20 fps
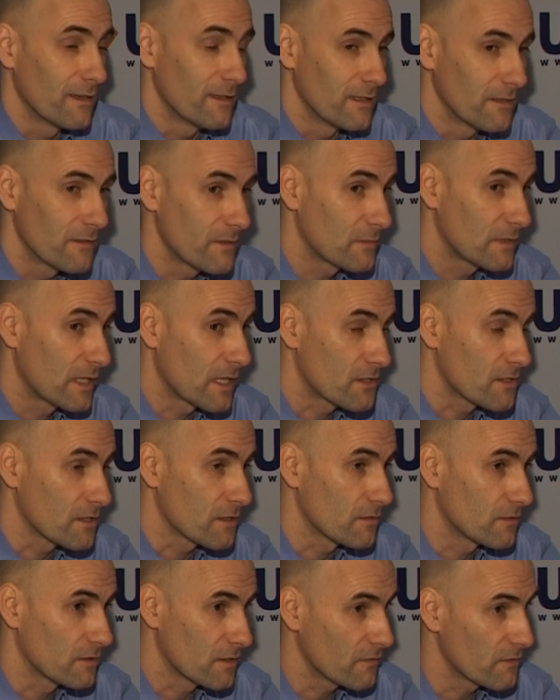Nie wiem
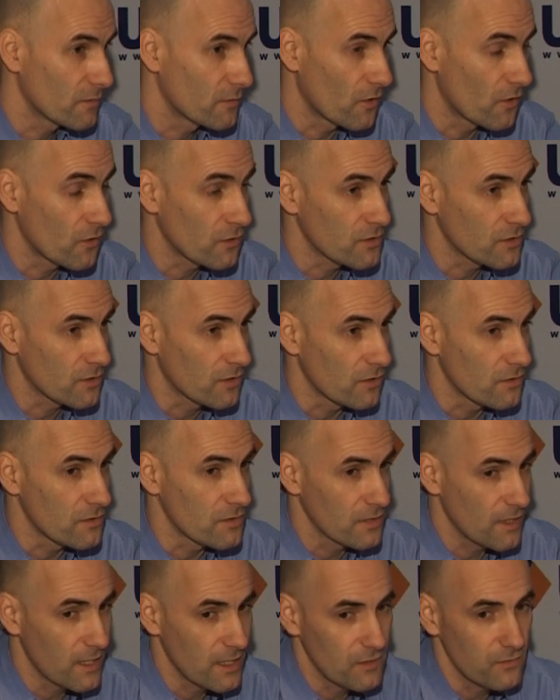dlaczego, nie wiem o co
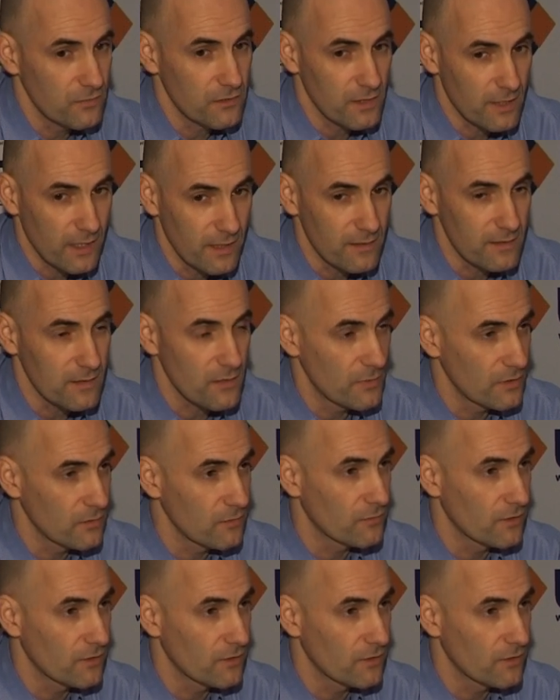chodzi, ale oni chętnie będą